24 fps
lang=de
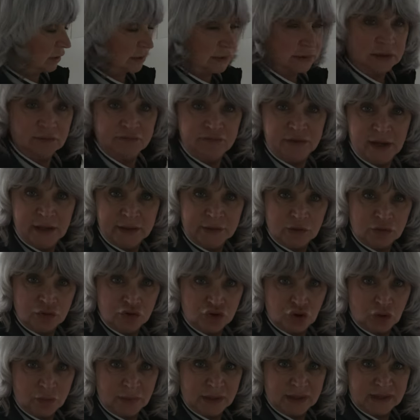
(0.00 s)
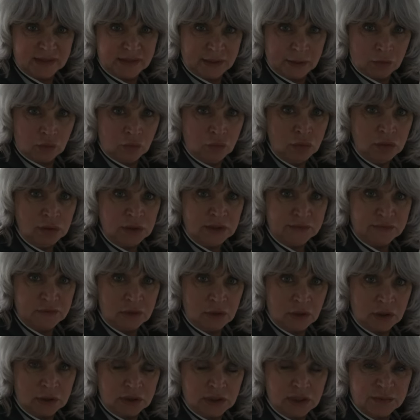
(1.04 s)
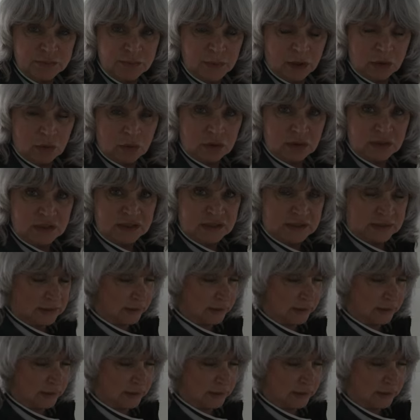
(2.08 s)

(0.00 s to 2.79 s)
das gefällt uns schon mal sehr gut. Ich will euch das mal kurz